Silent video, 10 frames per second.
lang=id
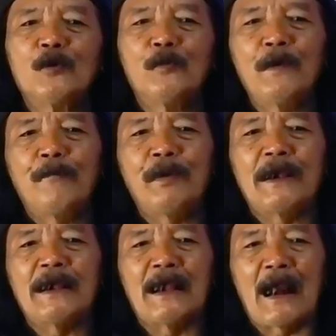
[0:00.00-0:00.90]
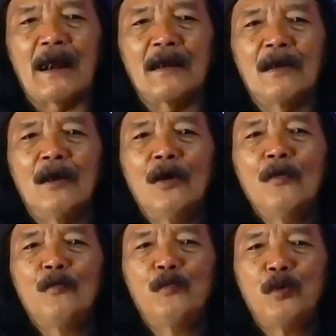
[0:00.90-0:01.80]
menghidupi pikiran,
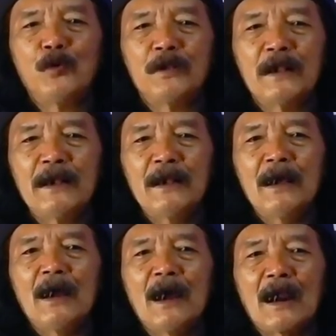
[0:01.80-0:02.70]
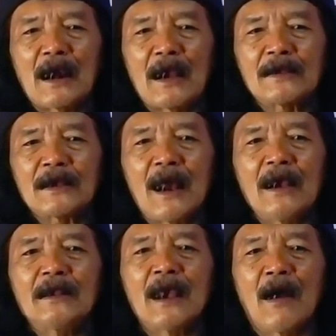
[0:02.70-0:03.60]
budi,
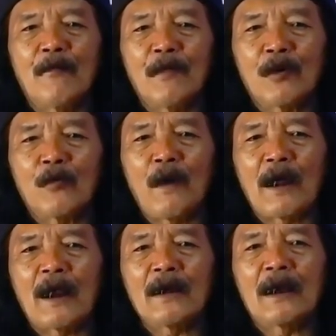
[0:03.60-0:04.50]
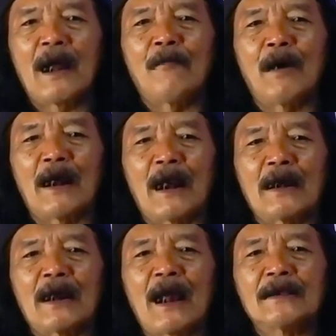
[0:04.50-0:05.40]
rasa yang merupakan
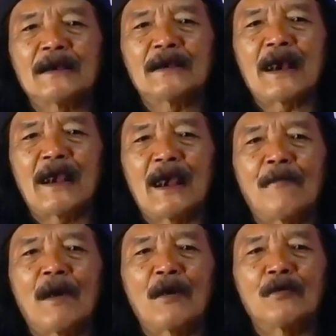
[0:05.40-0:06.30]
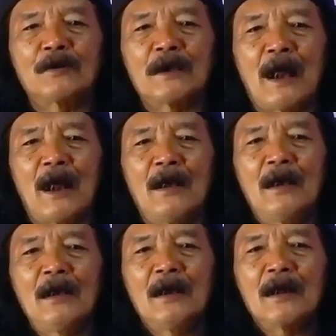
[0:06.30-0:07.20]
gambaran kasih sayang
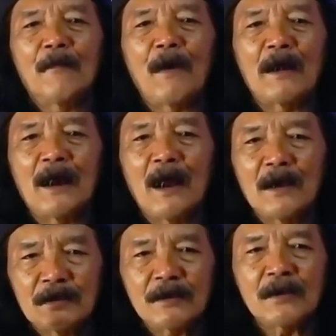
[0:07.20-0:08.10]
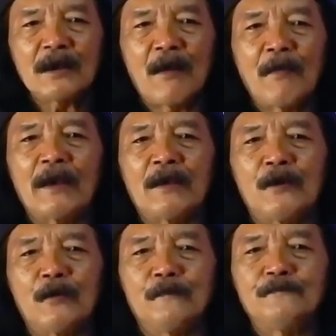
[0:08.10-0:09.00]
manusia kepada
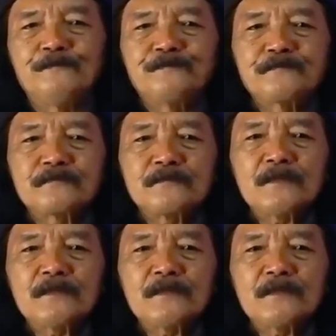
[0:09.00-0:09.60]
sesama hidup